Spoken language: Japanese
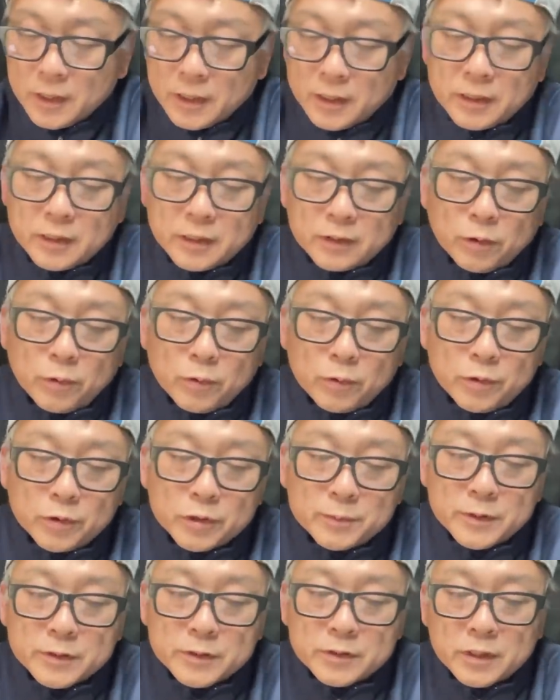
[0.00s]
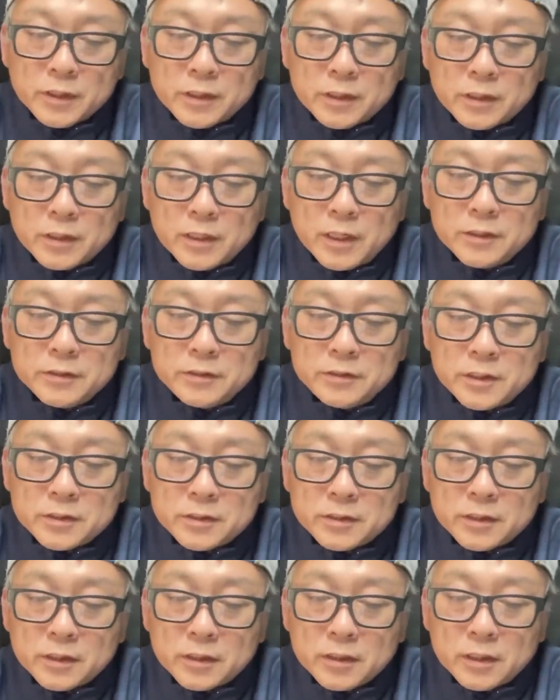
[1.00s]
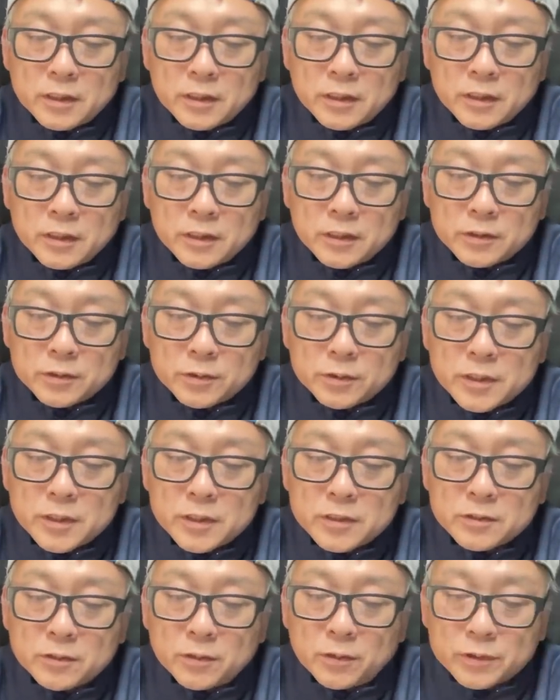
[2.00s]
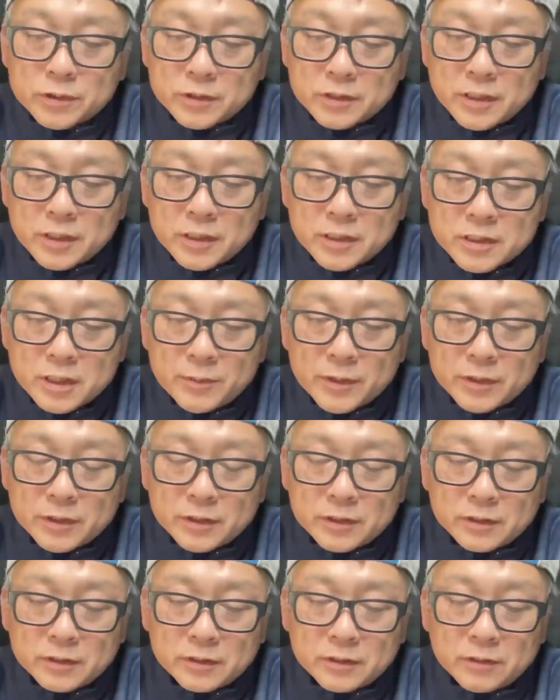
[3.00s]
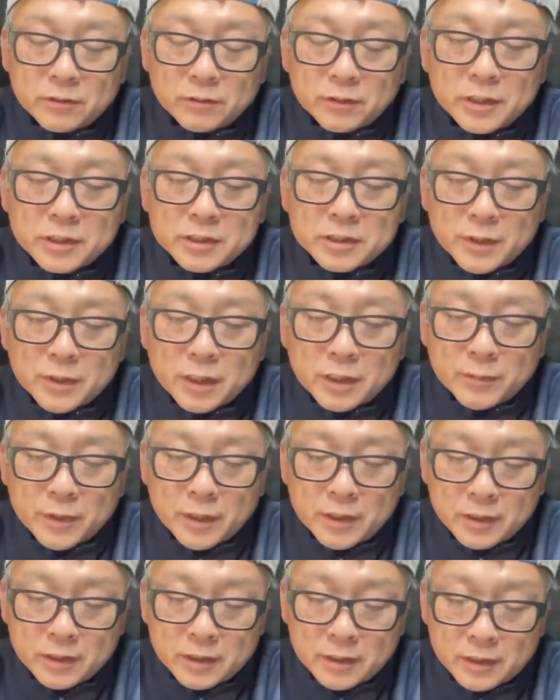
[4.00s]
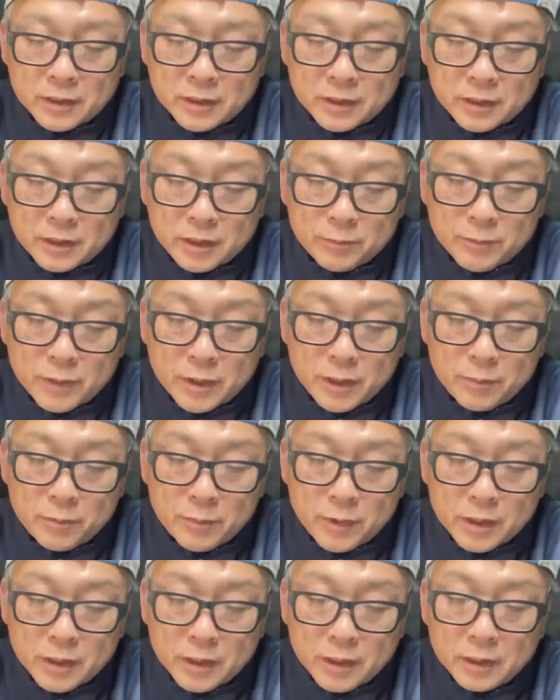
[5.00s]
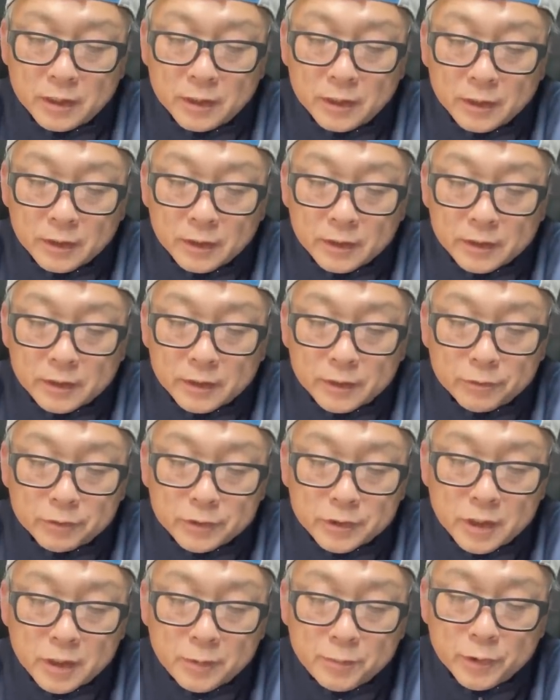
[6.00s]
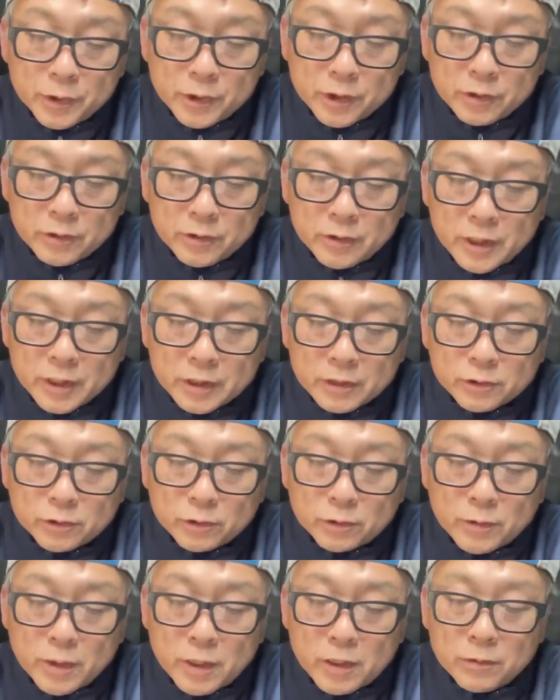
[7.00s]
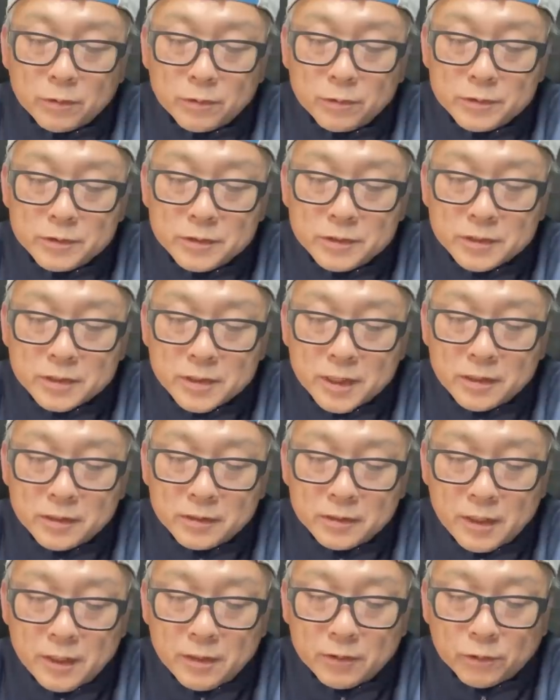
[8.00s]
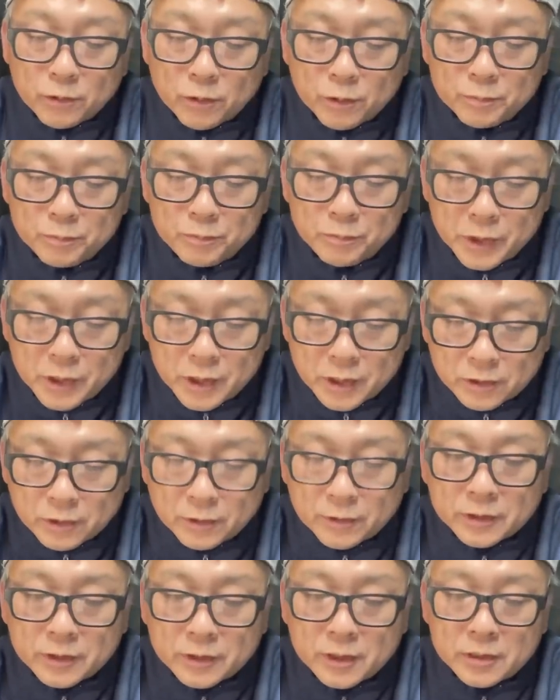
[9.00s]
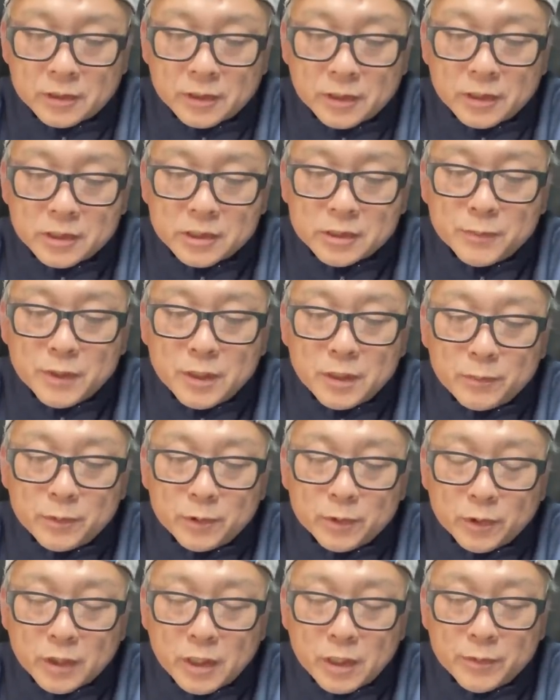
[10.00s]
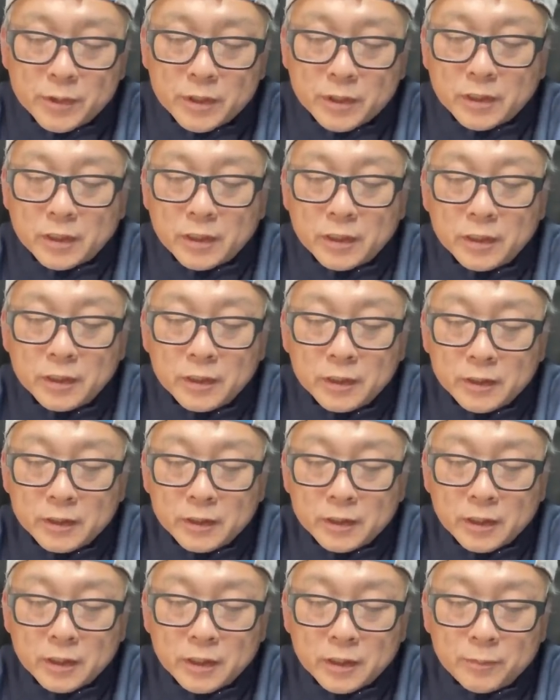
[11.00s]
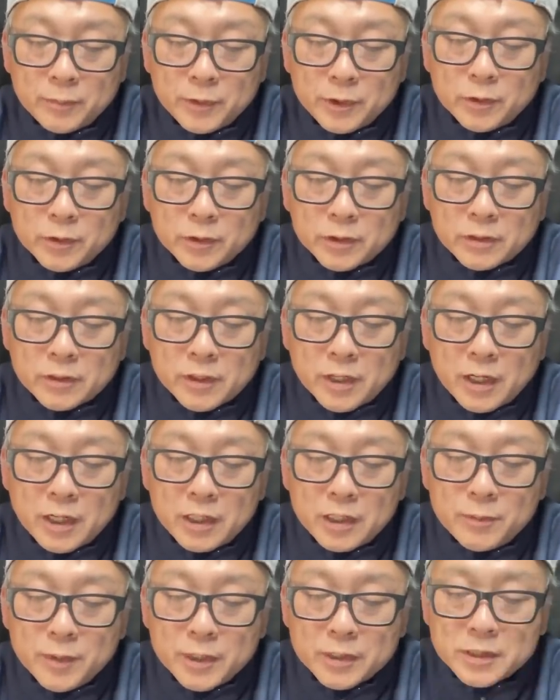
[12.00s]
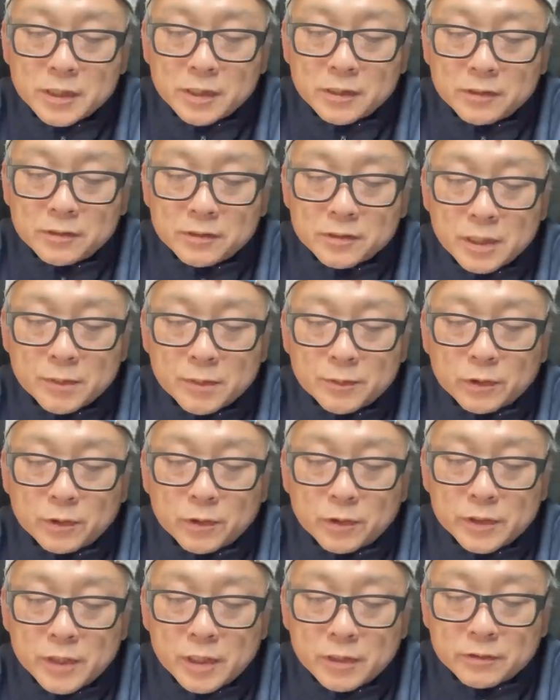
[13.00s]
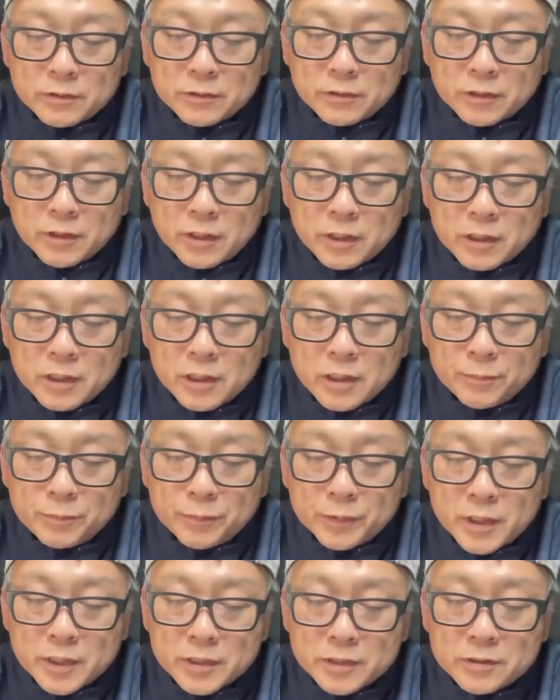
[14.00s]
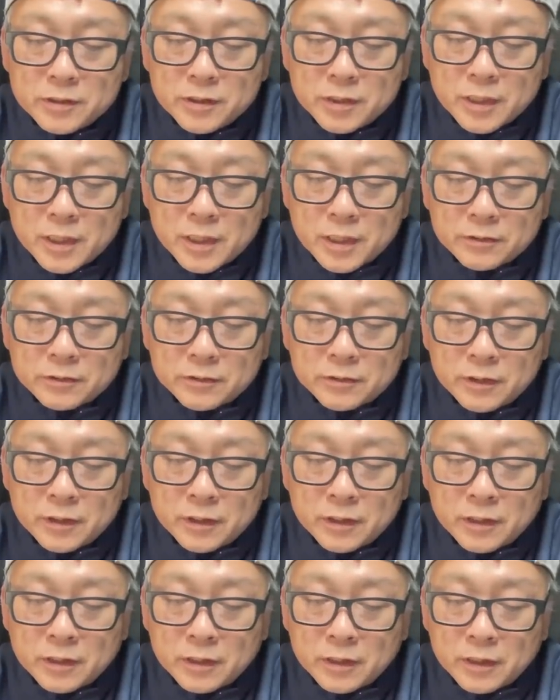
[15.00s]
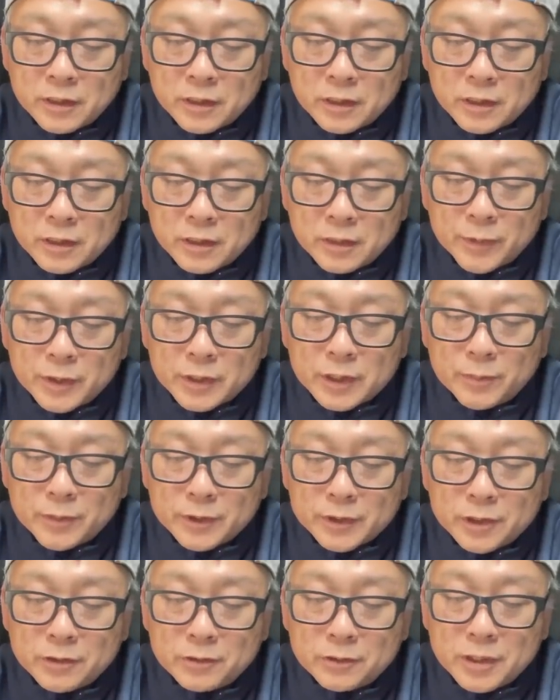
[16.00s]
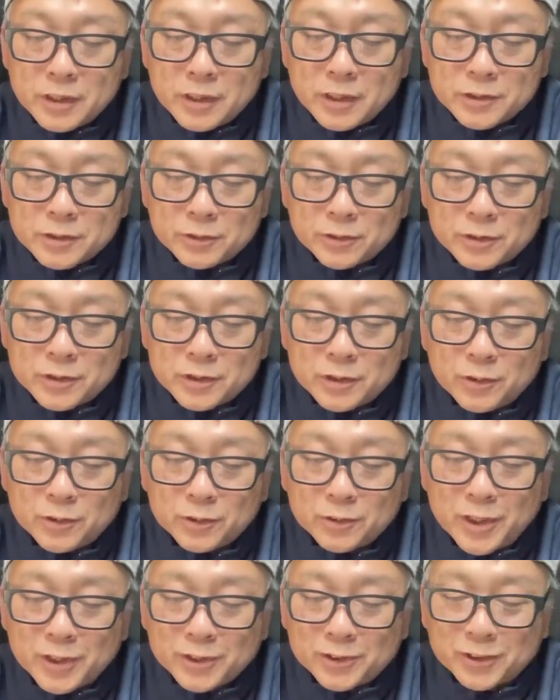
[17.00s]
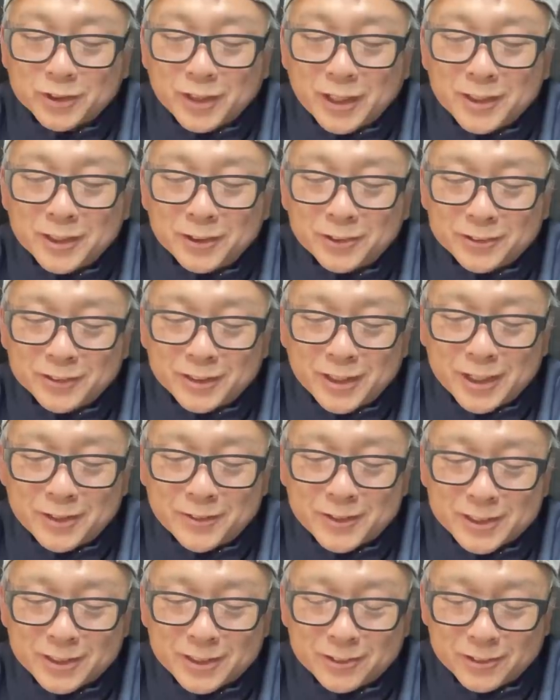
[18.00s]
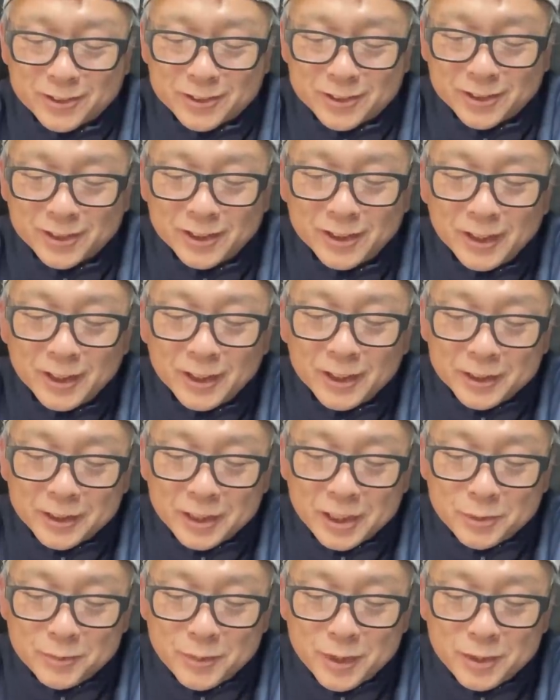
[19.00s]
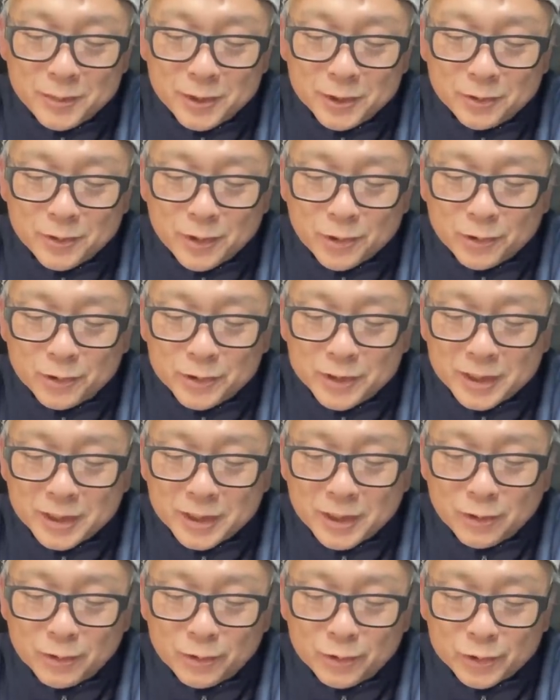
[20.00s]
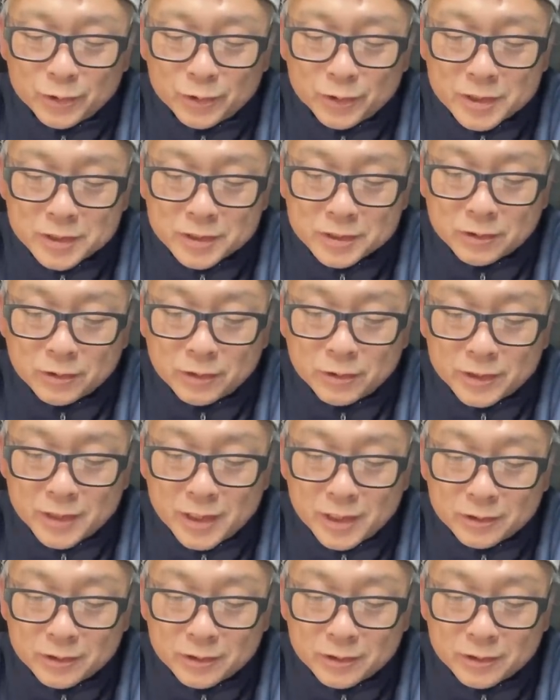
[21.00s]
えー、投稿します。えー、元日から、え除雪お疲れ様っていうのが1枚目。え2枚目が、雪彫りの後は温泉でのんびりと。で、1枚目のカメラが、えー、ミノルタのハイマチック7、コダックカラープラス200。えー、まだまだ雪が序の口、この後大変なことになりましたということです。2枚目の方はコニカオート S、コダッ